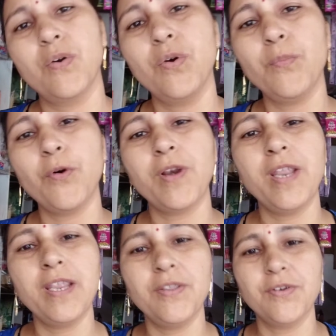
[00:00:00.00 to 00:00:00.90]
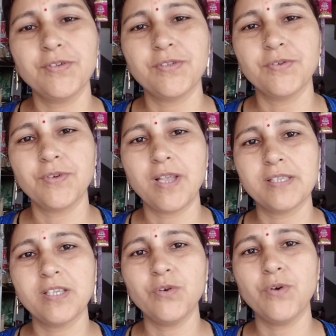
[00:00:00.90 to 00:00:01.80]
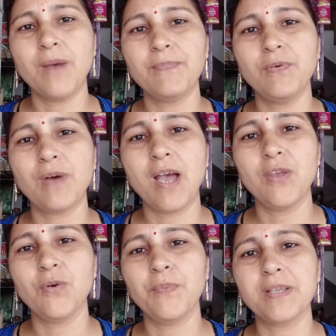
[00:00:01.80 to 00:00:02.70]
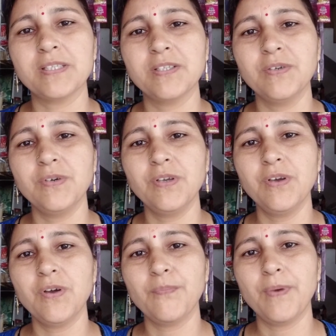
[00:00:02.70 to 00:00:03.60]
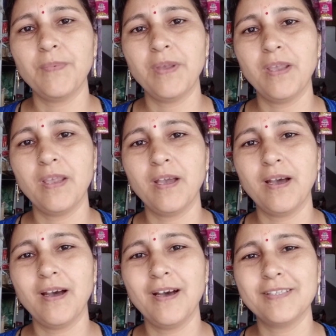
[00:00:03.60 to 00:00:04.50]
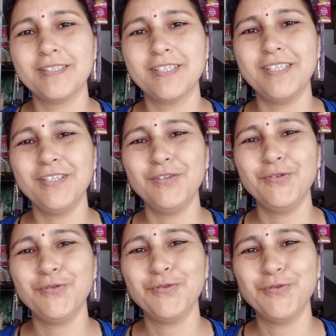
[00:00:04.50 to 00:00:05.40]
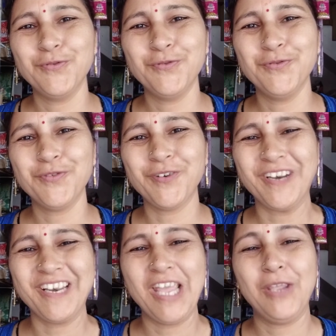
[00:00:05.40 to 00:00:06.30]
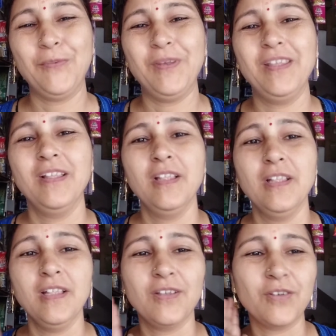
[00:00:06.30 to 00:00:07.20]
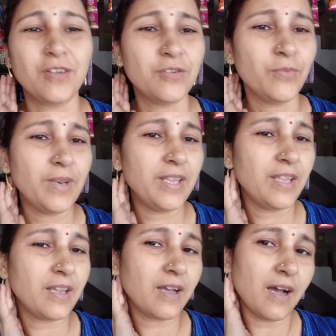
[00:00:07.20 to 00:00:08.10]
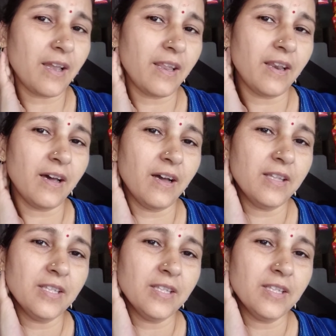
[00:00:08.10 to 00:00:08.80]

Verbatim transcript: गुड मॉर्निंग दोस्तों कैसे हो आप लोग आई होप अच्छे होंगे और मैं भी अच्छी हूँ और नहीं भी क्योंकि जो मेरे ये कान है ना